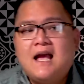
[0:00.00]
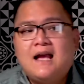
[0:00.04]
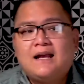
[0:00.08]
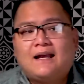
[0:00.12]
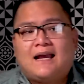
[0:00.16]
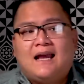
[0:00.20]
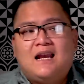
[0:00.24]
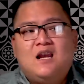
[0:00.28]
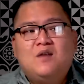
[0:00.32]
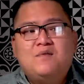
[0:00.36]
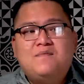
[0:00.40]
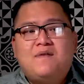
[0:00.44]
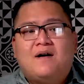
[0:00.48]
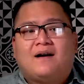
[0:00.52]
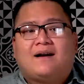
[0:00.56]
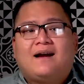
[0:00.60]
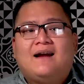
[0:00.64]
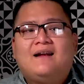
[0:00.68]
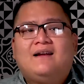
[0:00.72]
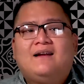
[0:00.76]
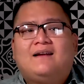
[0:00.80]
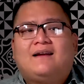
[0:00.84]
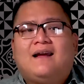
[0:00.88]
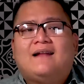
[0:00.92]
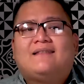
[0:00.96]
cái lúc đó cái
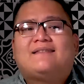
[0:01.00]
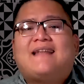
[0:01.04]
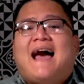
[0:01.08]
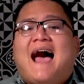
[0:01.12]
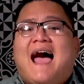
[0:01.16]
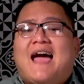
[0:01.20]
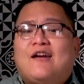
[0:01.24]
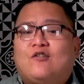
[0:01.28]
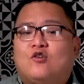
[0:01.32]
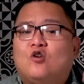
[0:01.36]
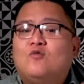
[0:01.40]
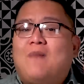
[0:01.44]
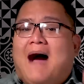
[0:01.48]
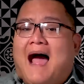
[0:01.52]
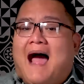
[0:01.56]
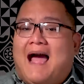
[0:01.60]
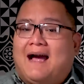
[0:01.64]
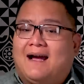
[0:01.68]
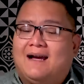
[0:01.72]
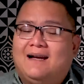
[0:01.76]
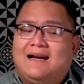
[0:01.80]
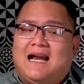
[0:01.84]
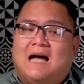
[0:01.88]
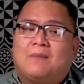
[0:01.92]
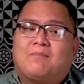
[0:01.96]
cái tay của bạn
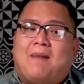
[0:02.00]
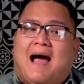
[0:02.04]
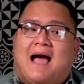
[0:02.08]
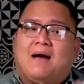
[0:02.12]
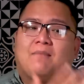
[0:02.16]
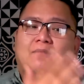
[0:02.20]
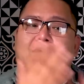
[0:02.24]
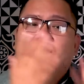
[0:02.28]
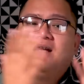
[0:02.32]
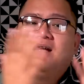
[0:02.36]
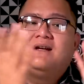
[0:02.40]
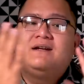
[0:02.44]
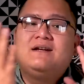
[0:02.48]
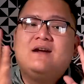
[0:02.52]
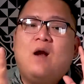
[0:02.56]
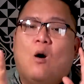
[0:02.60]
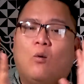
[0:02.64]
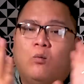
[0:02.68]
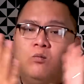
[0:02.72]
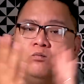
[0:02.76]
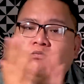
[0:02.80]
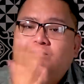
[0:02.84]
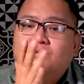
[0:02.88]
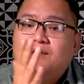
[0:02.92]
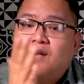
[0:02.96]
á, là bạn mới
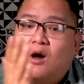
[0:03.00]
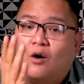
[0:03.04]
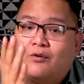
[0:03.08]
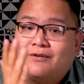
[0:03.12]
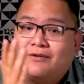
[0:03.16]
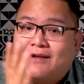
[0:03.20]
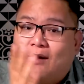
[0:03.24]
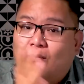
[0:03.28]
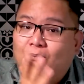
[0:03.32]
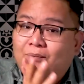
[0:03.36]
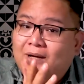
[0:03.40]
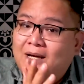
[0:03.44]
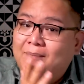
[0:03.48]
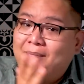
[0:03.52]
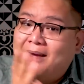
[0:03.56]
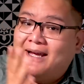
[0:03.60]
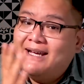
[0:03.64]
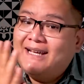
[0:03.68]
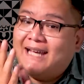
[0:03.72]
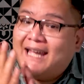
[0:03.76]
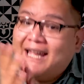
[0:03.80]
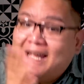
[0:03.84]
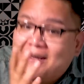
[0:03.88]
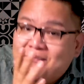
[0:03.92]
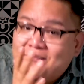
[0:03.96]
đụng vô trong cái
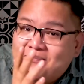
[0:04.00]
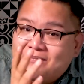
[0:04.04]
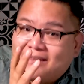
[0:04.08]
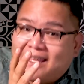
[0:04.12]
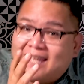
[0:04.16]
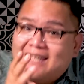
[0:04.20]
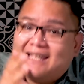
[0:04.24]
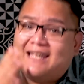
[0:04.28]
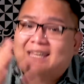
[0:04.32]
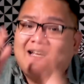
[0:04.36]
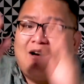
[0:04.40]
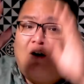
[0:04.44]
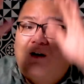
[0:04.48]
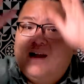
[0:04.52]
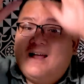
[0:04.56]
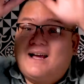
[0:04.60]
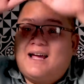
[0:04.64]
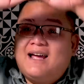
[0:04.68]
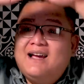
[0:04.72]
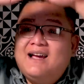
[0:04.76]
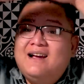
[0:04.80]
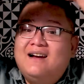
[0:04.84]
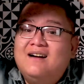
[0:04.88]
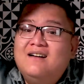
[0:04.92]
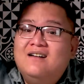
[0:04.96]
miếng kiến cái cái gọi là
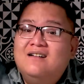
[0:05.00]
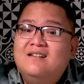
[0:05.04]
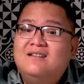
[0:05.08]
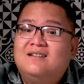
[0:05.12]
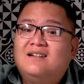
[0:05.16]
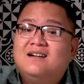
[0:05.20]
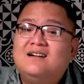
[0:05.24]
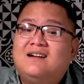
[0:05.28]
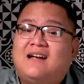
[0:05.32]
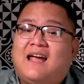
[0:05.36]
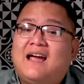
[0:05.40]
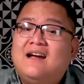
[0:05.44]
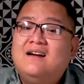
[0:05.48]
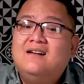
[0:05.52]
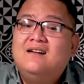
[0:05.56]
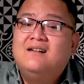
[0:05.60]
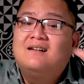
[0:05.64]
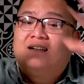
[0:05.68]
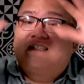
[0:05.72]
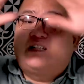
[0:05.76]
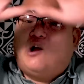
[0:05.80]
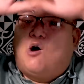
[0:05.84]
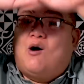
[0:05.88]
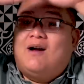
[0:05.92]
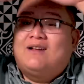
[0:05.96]
cái gương cái gương
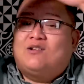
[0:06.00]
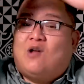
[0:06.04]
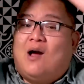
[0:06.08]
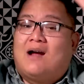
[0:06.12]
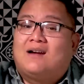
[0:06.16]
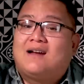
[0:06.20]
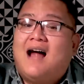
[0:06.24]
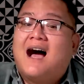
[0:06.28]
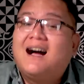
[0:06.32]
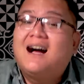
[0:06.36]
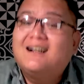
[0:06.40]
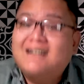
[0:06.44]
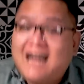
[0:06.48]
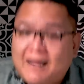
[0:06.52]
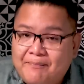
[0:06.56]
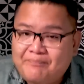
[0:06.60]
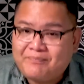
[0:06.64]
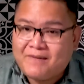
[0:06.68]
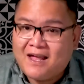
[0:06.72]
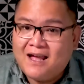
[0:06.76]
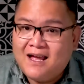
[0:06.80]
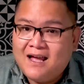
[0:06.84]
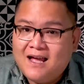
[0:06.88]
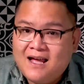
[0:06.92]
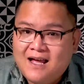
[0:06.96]
soi toàn thân đó
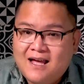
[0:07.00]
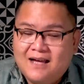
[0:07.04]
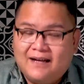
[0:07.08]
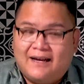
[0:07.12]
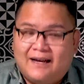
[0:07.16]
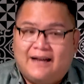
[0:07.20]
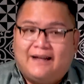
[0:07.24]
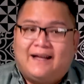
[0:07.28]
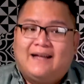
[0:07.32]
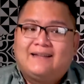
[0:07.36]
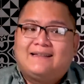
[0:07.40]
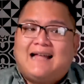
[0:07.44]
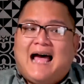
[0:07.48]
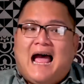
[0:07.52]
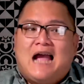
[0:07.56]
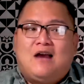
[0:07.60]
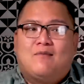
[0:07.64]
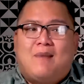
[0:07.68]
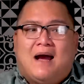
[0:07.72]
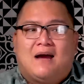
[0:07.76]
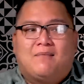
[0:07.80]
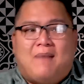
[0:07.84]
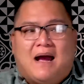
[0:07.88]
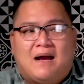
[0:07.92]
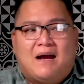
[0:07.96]
thì cái tay của
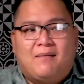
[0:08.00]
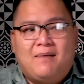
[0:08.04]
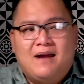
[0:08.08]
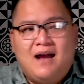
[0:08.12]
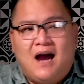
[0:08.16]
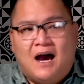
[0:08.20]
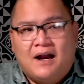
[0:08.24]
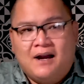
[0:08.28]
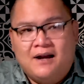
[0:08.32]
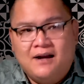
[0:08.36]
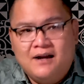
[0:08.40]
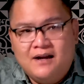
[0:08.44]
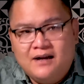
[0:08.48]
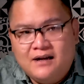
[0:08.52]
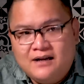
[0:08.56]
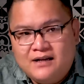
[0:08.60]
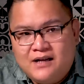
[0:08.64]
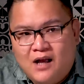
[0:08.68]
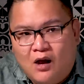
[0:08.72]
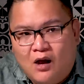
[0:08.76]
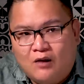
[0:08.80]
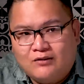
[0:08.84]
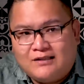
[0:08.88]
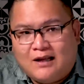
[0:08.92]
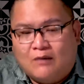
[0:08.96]
bạn bạn mới ịn
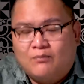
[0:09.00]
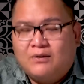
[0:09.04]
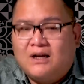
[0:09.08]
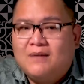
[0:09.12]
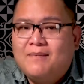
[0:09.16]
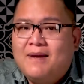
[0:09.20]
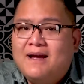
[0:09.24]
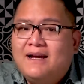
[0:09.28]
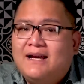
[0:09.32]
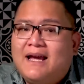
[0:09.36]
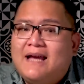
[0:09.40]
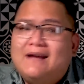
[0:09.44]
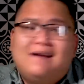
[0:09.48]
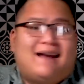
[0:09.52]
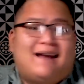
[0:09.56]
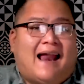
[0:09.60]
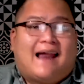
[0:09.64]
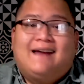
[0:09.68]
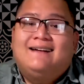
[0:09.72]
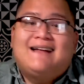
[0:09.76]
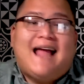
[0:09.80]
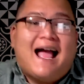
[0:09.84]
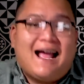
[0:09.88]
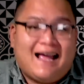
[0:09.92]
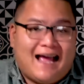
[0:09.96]
vô trong cái miếng kiến nó
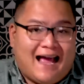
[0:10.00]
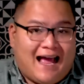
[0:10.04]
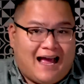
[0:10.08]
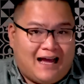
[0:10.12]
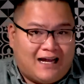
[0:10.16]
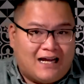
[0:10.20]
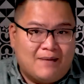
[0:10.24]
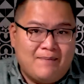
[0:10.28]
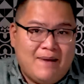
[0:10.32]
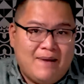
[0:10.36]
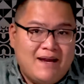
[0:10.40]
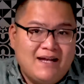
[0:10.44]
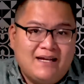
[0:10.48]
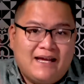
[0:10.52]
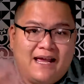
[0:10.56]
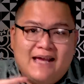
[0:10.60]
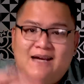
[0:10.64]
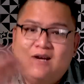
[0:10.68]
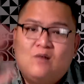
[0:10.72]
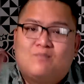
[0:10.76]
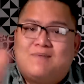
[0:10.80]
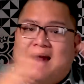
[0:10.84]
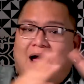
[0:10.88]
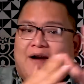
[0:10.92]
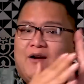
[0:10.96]
lạnh ngắt à cái miếng kiến
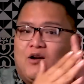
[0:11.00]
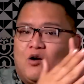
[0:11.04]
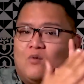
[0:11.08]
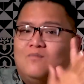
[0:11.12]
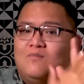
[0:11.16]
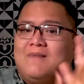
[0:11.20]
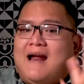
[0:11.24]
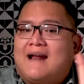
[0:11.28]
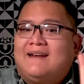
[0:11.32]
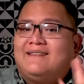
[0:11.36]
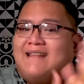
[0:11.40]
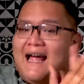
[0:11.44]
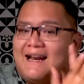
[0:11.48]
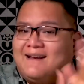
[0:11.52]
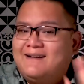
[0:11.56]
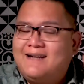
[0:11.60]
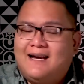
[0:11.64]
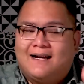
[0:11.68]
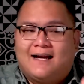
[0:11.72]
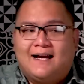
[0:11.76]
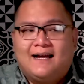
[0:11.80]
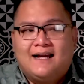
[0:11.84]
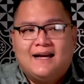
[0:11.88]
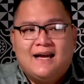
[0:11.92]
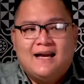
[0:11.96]
lúc nào nó cũng lạnh tanh
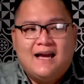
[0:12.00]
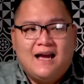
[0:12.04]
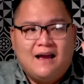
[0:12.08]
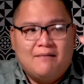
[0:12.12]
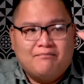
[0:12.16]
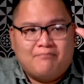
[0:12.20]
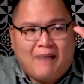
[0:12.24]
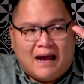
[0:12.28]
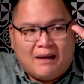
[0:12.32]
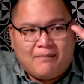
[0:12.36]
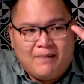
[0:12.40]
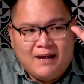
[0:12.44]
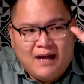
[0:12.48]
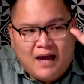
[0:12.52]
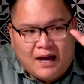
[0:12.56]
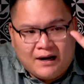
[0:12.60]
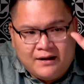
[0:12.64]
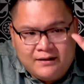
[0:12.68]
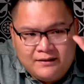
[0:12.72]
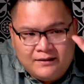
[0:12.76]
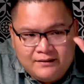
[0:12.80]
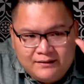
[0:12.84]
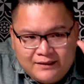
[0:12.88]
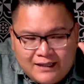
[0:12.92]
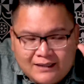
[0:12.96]
cho á bạn mới
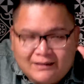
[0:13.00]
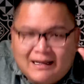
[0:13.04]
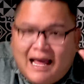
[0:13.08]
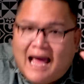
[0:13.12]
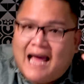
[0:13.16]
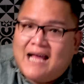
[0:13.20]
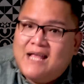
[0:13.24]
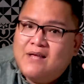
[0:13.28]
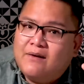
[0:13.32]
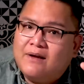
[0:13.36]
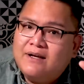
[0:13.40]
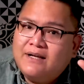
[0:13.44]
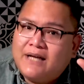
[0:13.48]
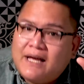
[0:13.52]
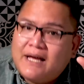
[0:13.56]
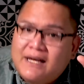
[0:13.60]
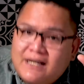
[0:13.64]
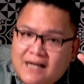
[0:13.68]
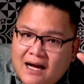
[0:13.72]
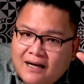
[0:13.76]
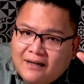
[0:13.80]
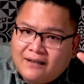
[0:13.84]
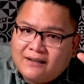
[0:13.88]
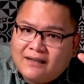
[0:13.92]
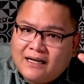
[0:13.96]
ịn cái tay vô cái kiến
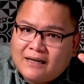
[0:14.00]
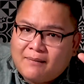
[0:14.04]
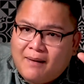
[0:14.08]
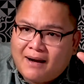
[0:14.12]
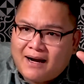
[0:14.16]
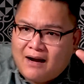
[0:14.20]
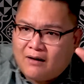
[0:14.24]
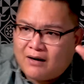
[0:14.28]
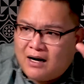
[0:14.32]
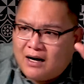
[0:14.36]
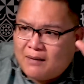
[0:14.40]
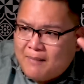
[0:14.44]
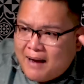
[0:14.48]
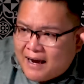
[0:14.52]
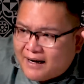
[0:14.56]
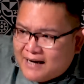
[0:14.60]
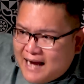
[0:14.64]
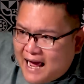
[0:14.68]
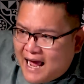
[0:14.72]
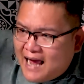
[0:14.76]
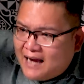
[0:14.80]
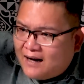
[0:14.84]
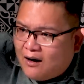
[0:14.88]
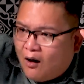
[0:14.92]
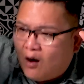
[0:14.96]
đó thì bắt đầu là bạn
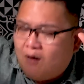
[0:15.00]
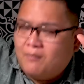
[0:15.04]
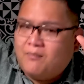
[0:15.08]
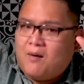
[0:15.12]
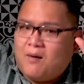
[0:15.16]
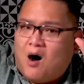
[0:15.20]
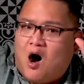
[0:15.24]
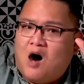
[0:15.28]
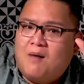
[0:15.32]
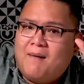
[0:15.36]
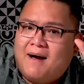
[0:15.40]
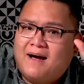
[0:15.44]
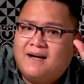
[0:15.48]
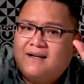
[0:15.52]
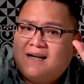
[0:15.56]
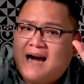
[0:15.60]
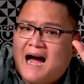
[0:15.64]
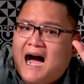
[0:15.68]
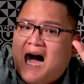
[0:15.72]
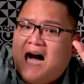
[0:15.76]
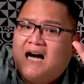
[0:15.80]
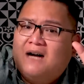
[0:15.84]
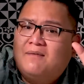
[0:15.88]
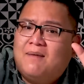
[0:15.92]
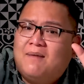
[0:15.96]
đang lộ mọ bạn
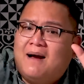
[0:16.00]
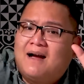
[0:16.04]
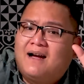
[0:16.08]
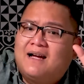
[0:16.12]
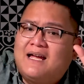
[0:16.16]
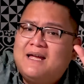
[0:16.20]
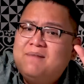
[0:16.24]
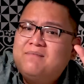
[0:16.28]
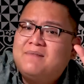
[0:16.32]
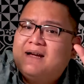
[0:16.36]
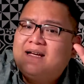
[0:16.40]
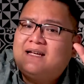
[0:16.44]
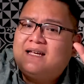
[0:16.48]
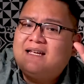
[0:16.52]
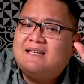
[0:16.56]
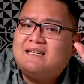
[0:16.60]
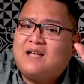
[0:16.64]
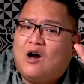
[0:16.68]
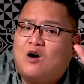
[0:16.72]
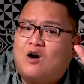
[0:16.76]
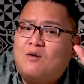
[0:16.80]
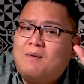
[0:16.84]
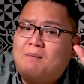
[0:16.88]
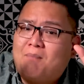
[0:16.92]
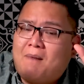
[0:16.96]
rờ bạn kiếm cái,
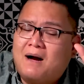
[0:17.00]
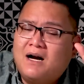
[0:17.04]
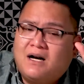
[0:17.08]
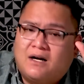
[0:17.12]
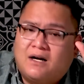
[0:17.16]
chỗ mà mở